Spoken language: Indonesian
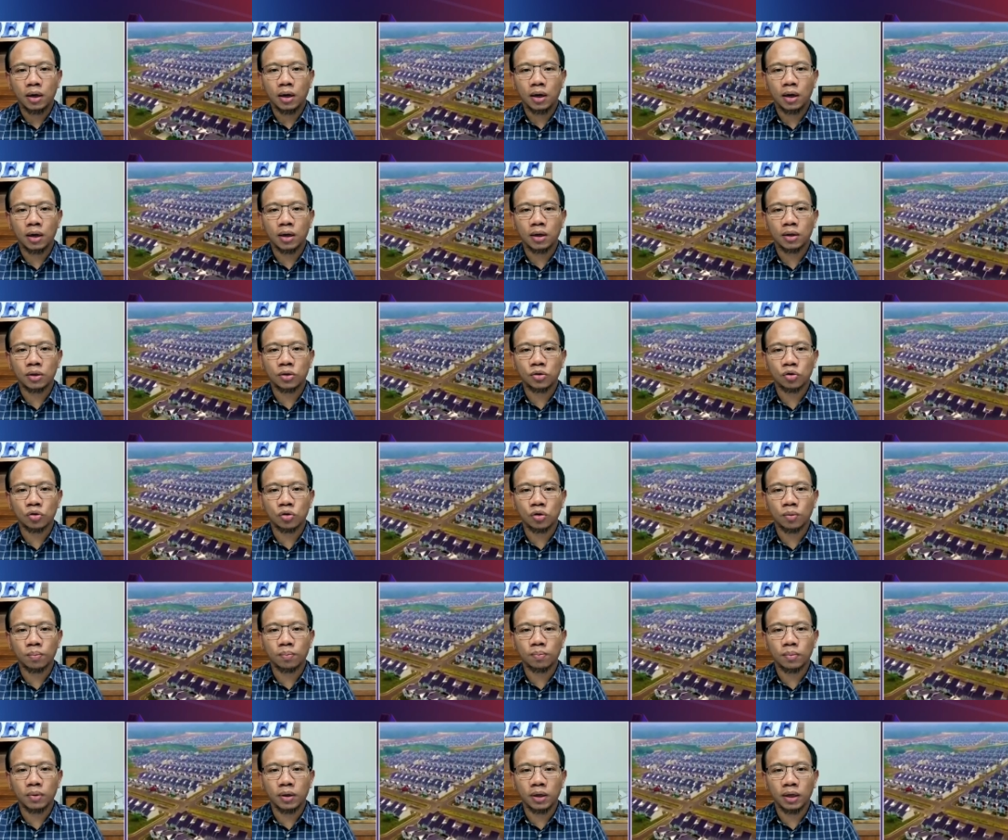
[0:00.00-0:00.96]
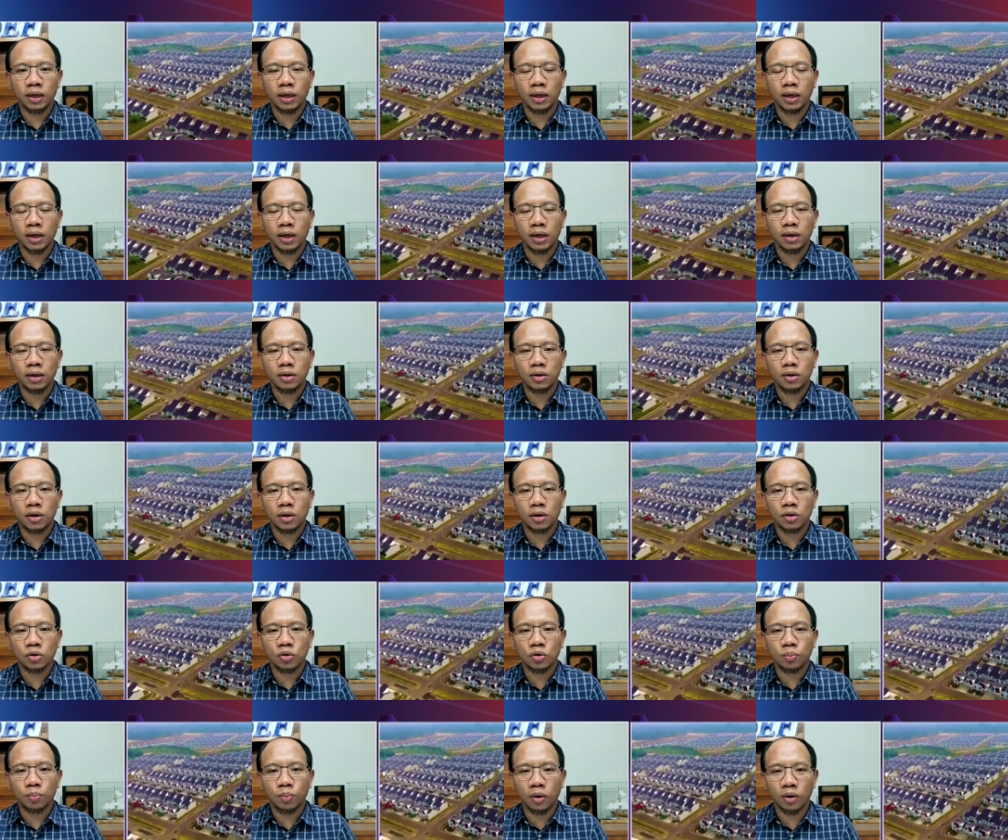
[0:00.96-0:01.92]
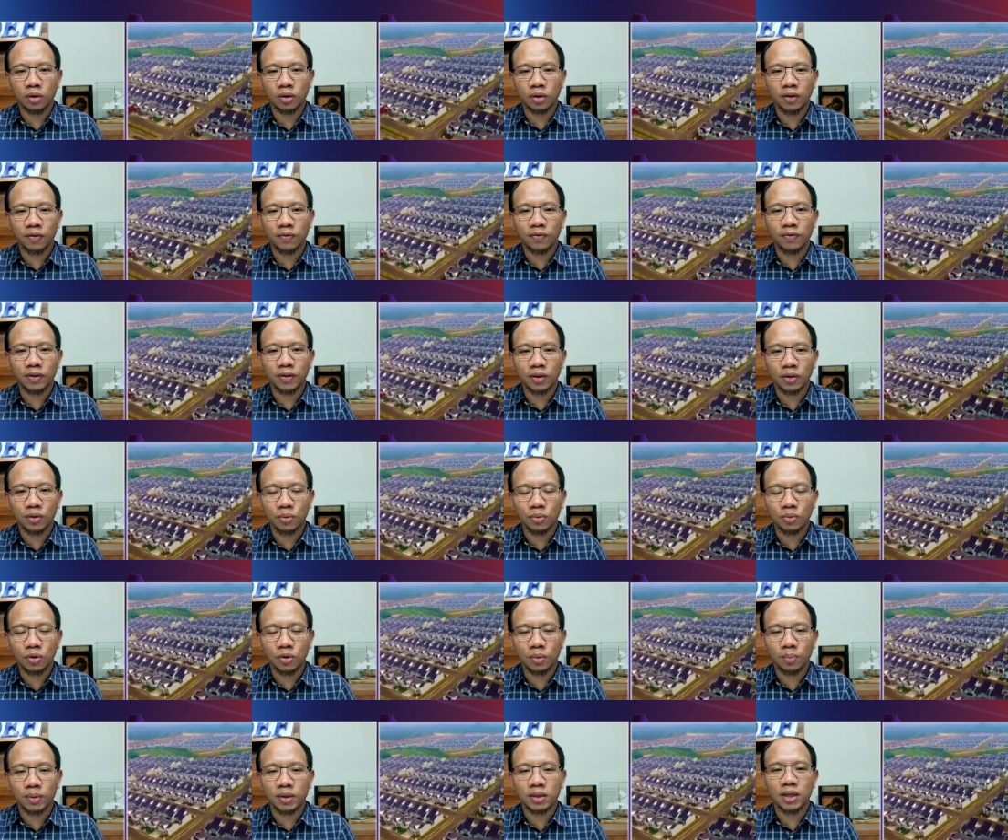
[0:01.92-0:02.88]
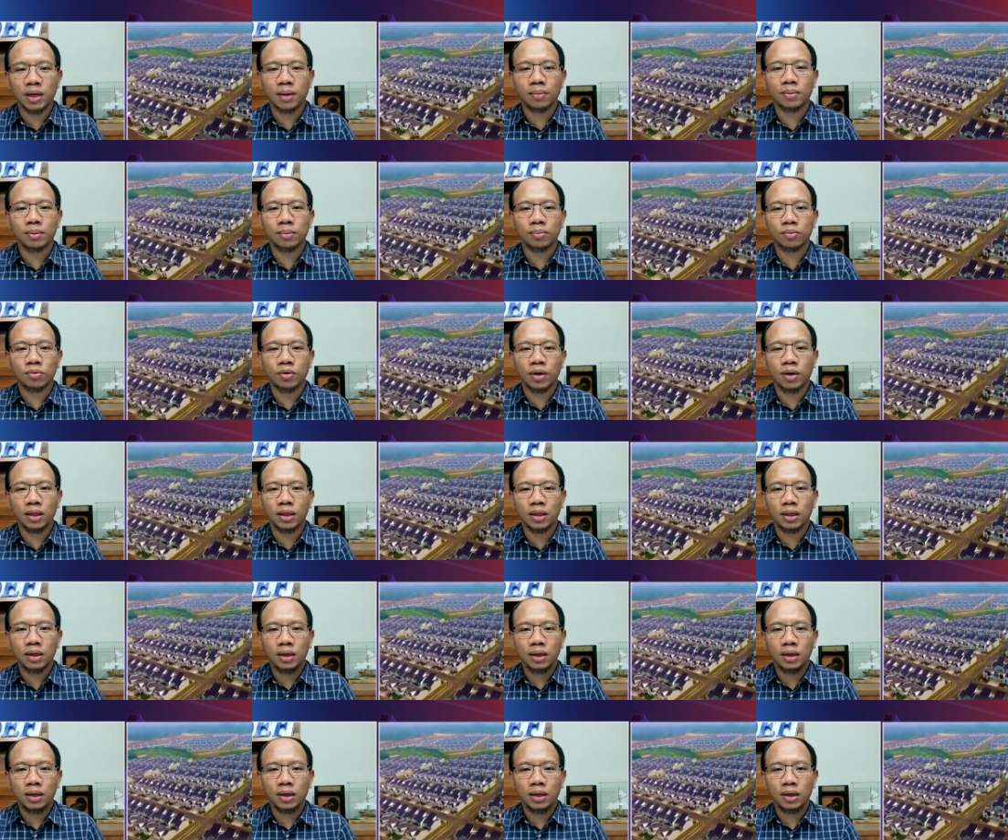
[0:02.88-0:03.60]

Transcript: uh, cukup ini ya uh, suportif gitu untuk bisa membuat